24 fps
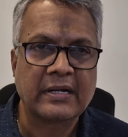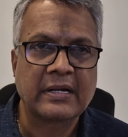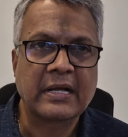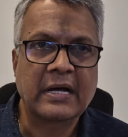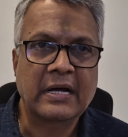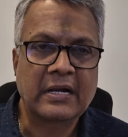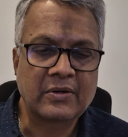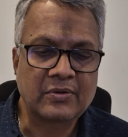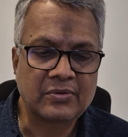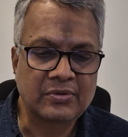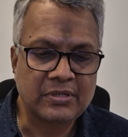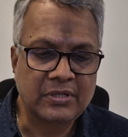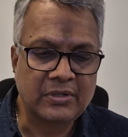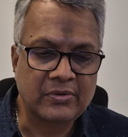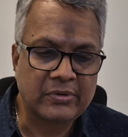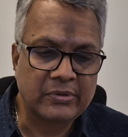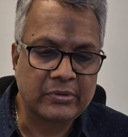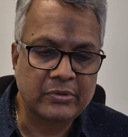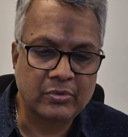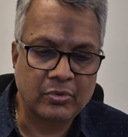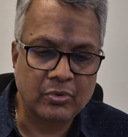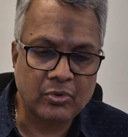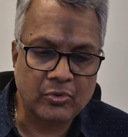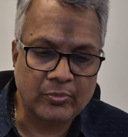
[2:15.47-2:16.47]
நானூற்றி
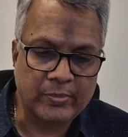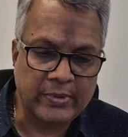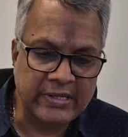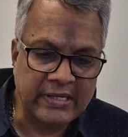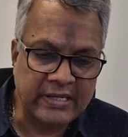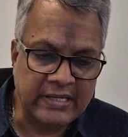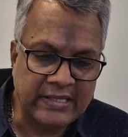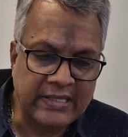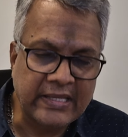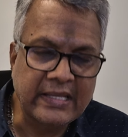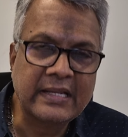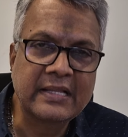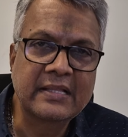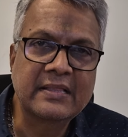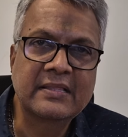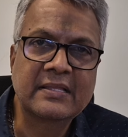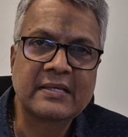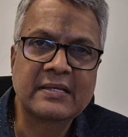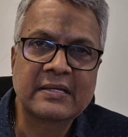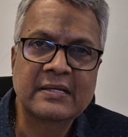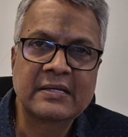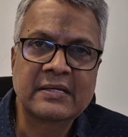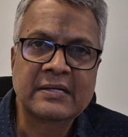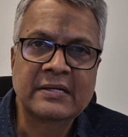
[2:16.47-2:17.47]
எழுபத்தோரு ரூபாய்
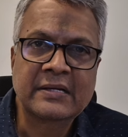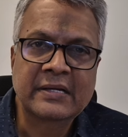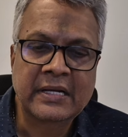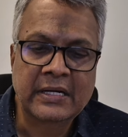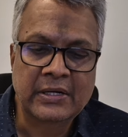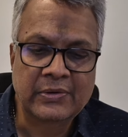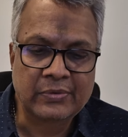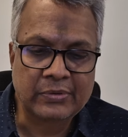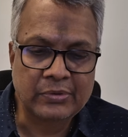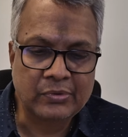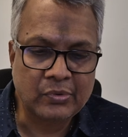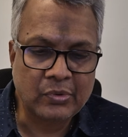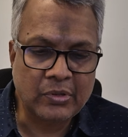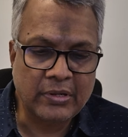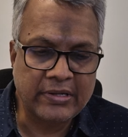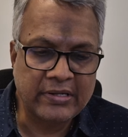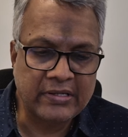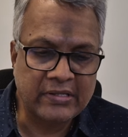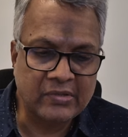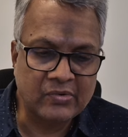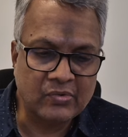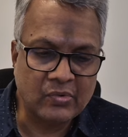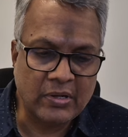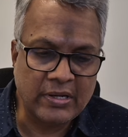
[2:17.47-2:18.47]
அதிகரித்து
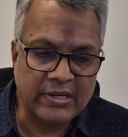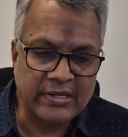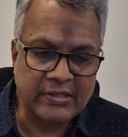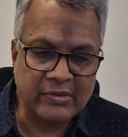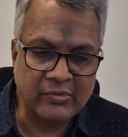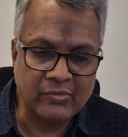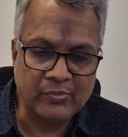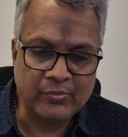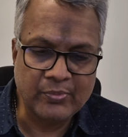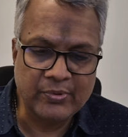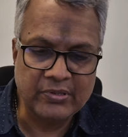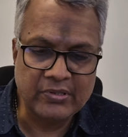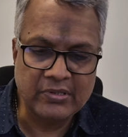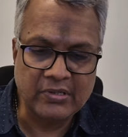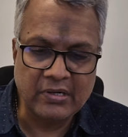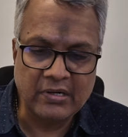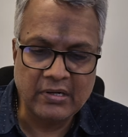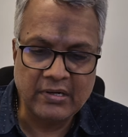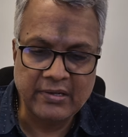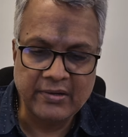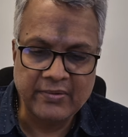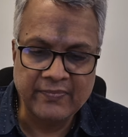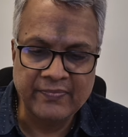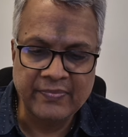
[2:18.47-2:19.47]
எழுபத்தோராயிரத்தி தொள்ளாயிரத்தி
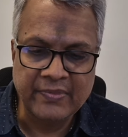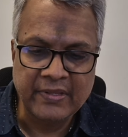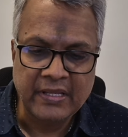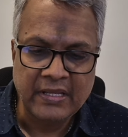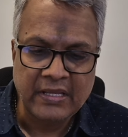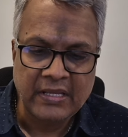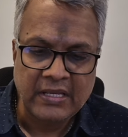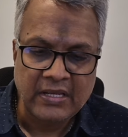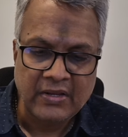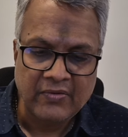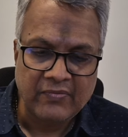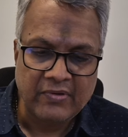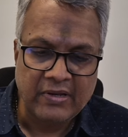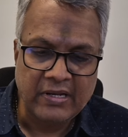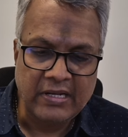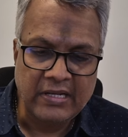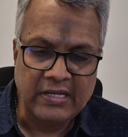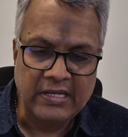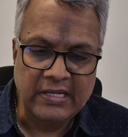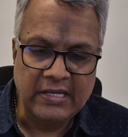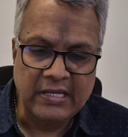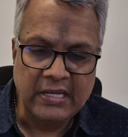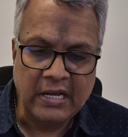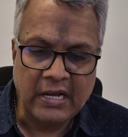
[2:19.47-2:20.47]
முப்பத்தேழுலையும்
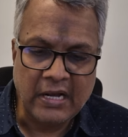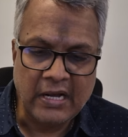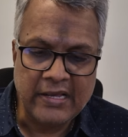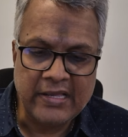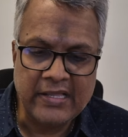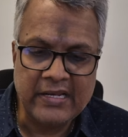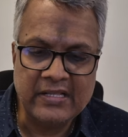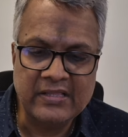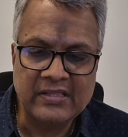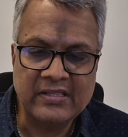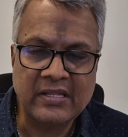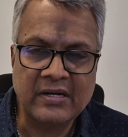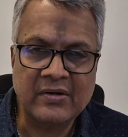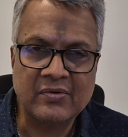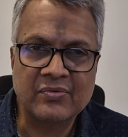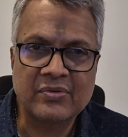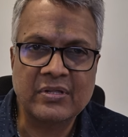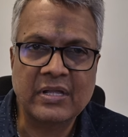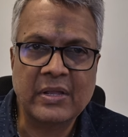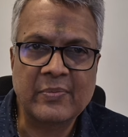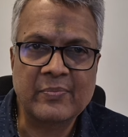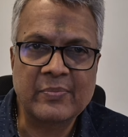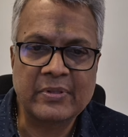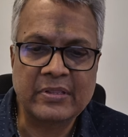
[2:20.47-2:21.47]
வெள்ளி ஆயிரத்தி
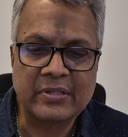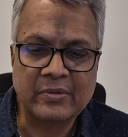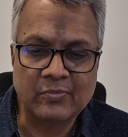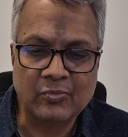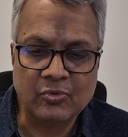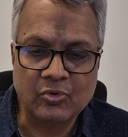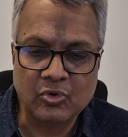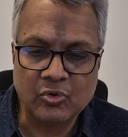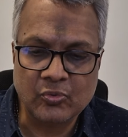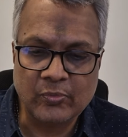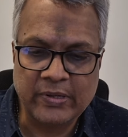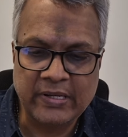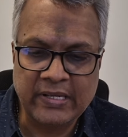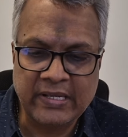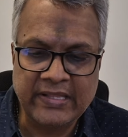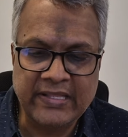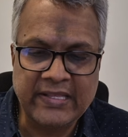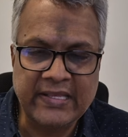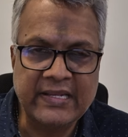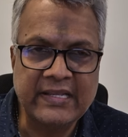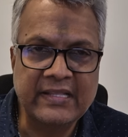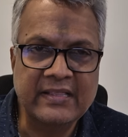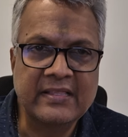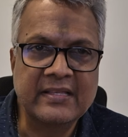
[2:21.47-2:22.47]
இரநூத்தி ஐம்பத்தி மூன்று ரூபாய்
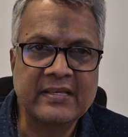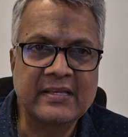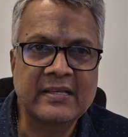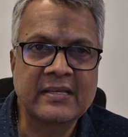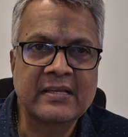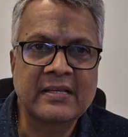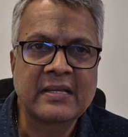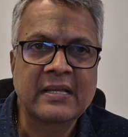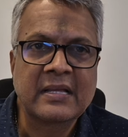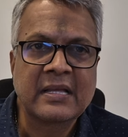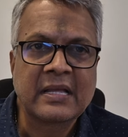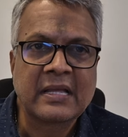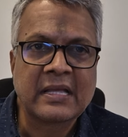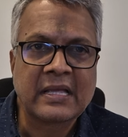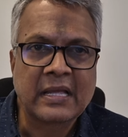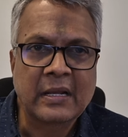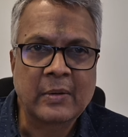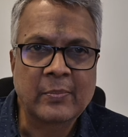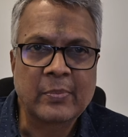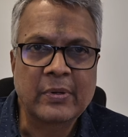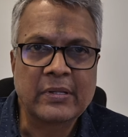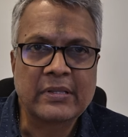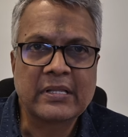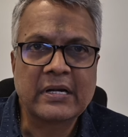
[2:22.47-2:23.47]
அதிகரித்து
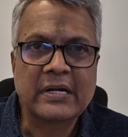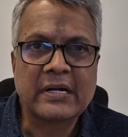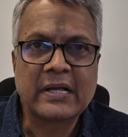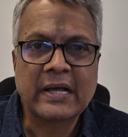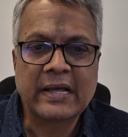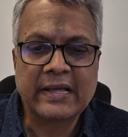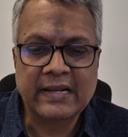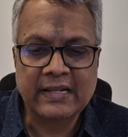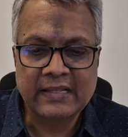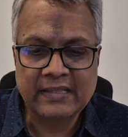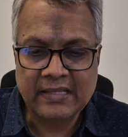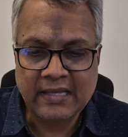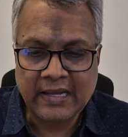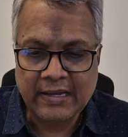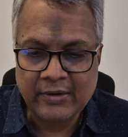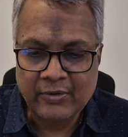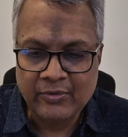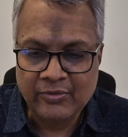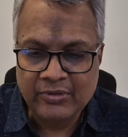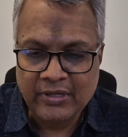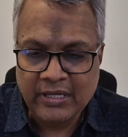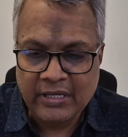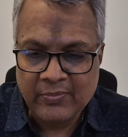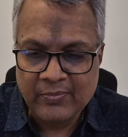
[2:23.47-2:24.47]
எண்பத்தி ரெண்டாயிரத்தி
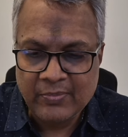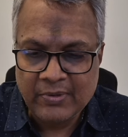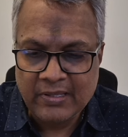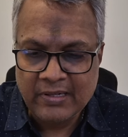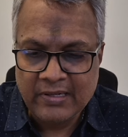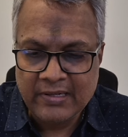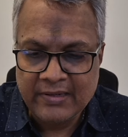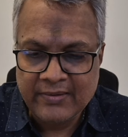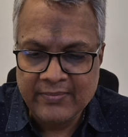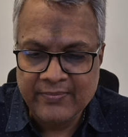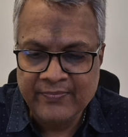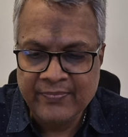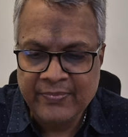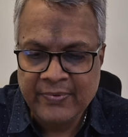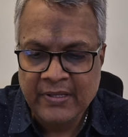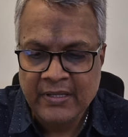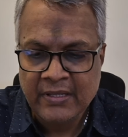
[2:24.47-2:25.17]
ஐநூற்றி ஐம்பதுலேயும்